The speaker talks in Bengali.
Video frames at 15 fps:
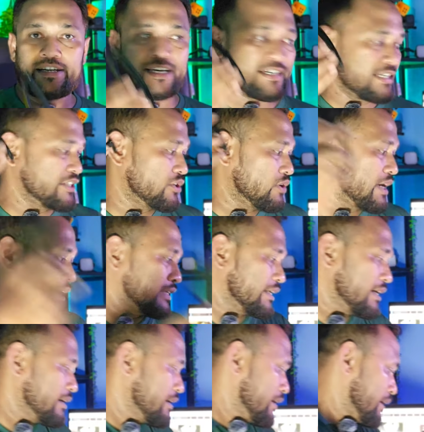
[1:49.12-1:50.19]
এটা ছিল একটা
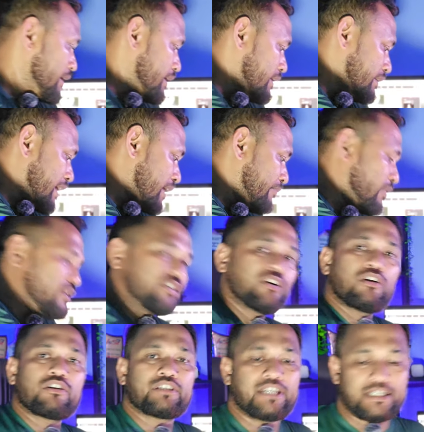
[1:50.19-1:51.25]
তারপরে ছিল
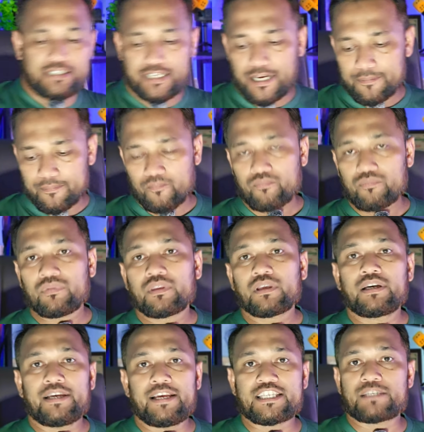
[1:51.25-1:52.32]
হচ্ছে একটা
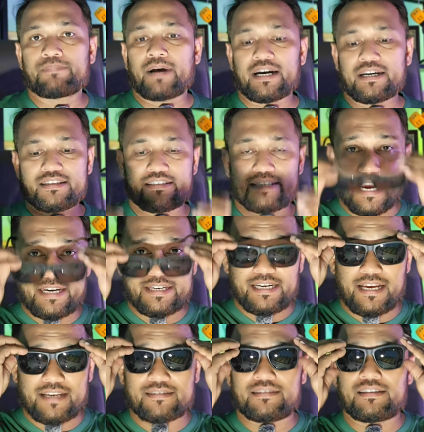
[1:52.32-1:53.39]
স্মার্ট
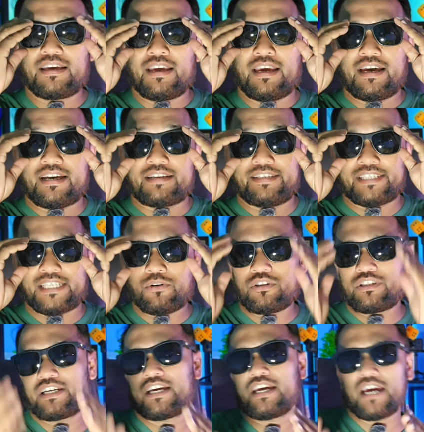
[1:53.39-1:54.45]
সানগ্লাস যেটা
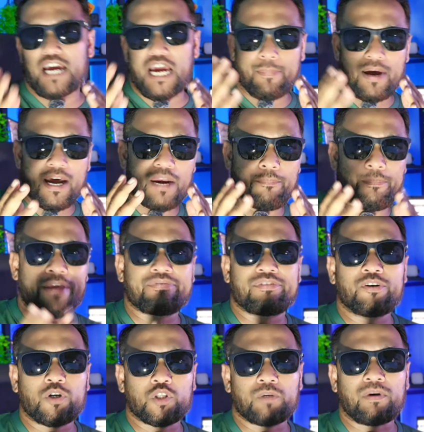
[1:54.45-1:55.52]
হচ্ছে আমার
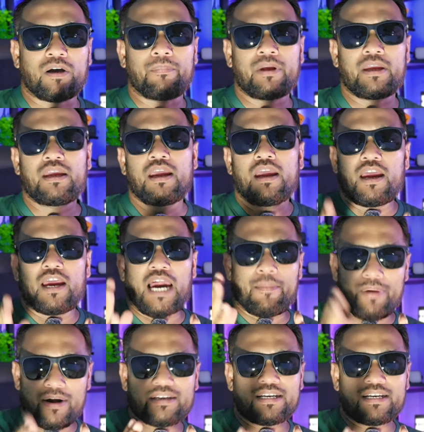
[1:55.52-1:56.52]
ব্যক্তিগতভাবে আমার